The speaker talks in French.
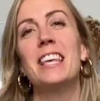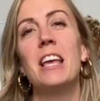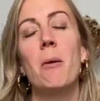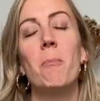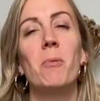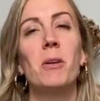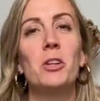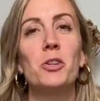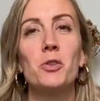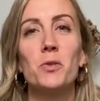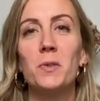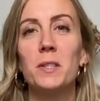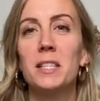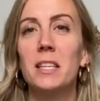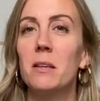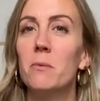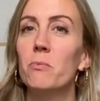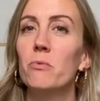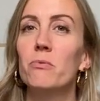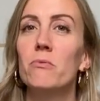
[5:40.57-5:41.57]
il y a plein de choses
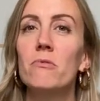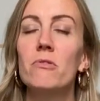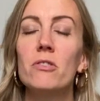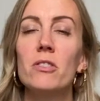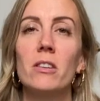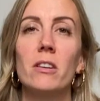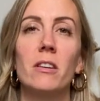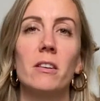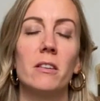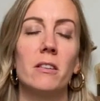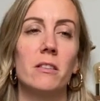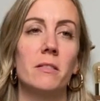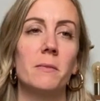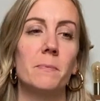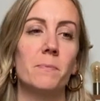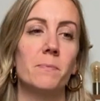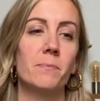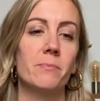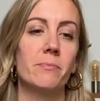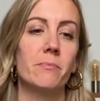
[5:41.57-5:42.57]
qui bougent,
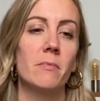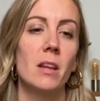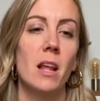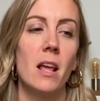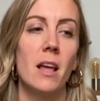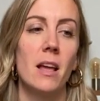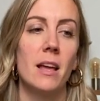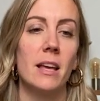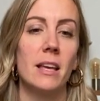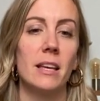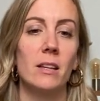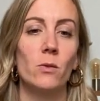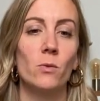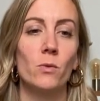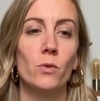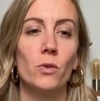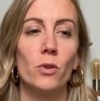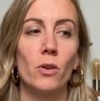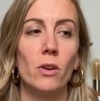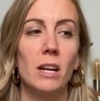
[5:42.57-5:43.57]
euh, et
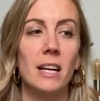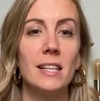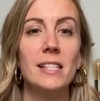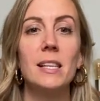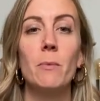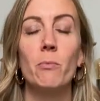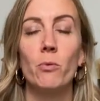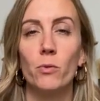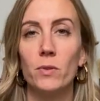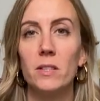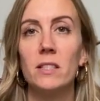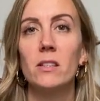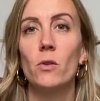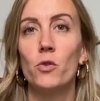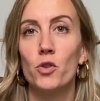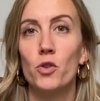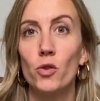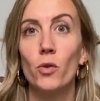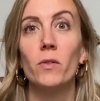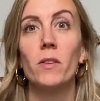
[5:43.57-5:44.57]
donc euh, là, ça peut aussi
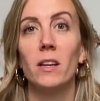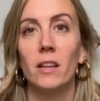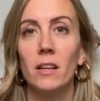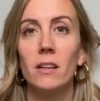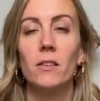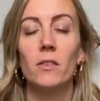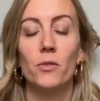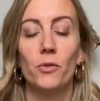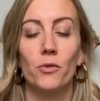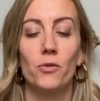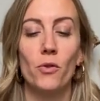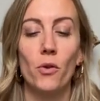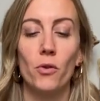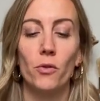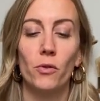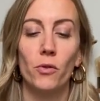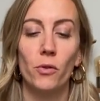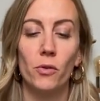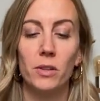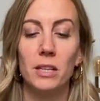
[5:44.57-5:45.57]
engendrer ce
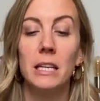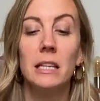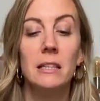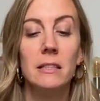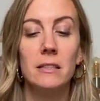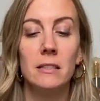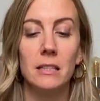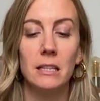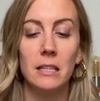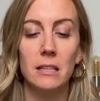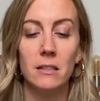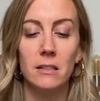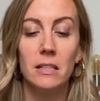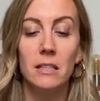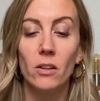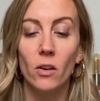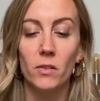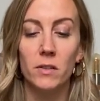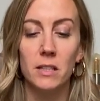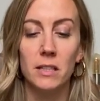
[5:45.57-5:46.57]
genre de quête
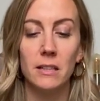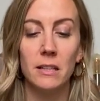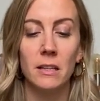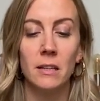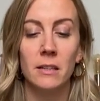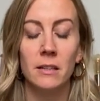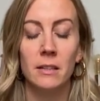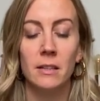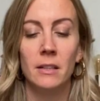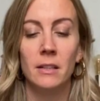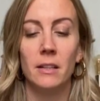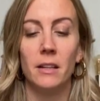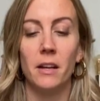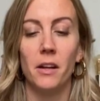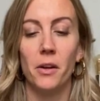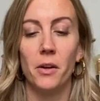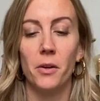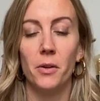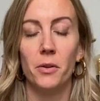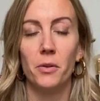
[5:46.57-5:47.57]
d'identité.
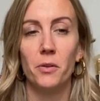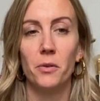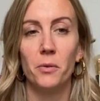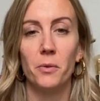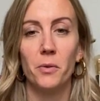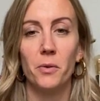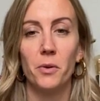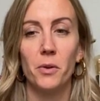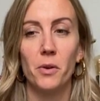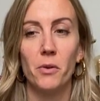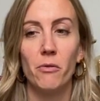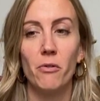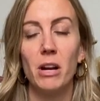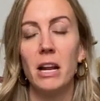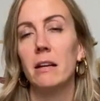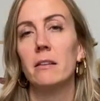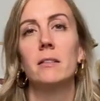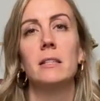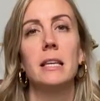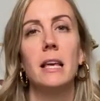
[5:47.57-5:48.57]
Euh, donc
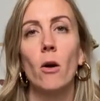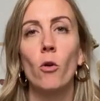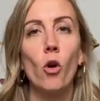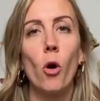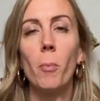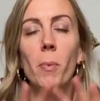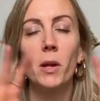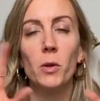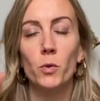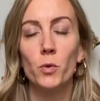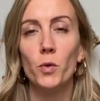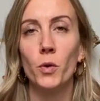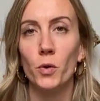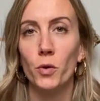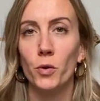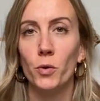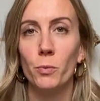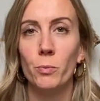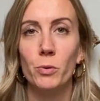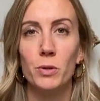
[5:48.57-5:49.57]
voilà, il y a encore plein
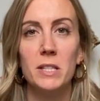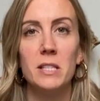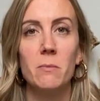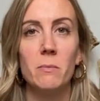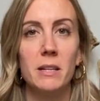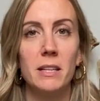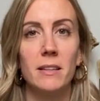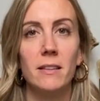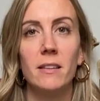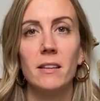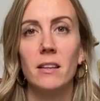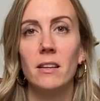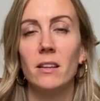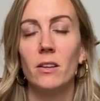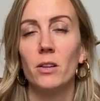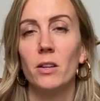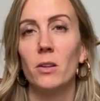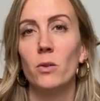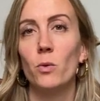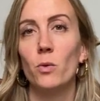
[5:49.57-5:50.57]
d'autres
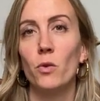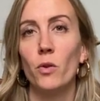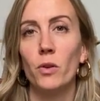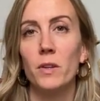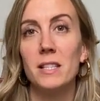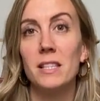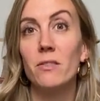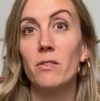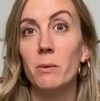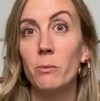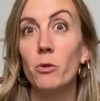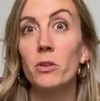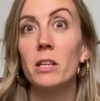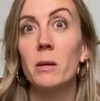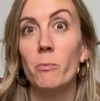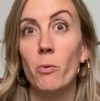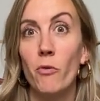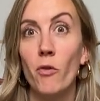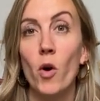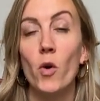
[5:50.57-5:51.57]
possibilités et d'autres événements
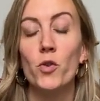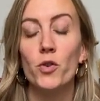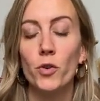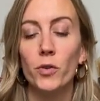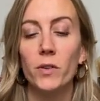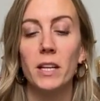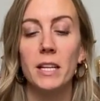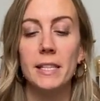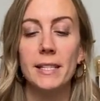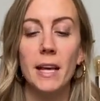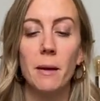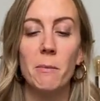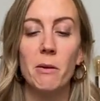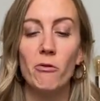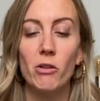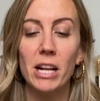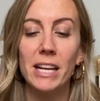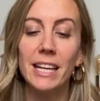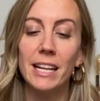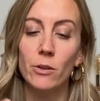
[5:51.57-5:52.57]
qui peuvent engendrer ça, mais
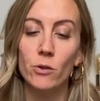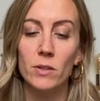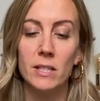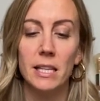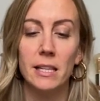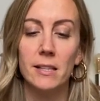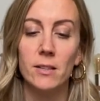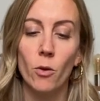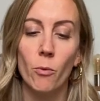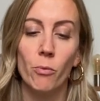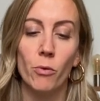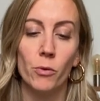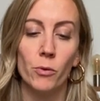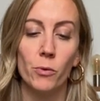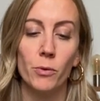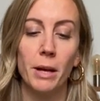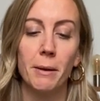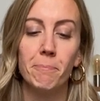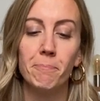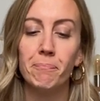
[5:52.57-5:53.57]
voilà quelques exemples en
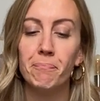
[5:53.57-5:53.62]
tout cas.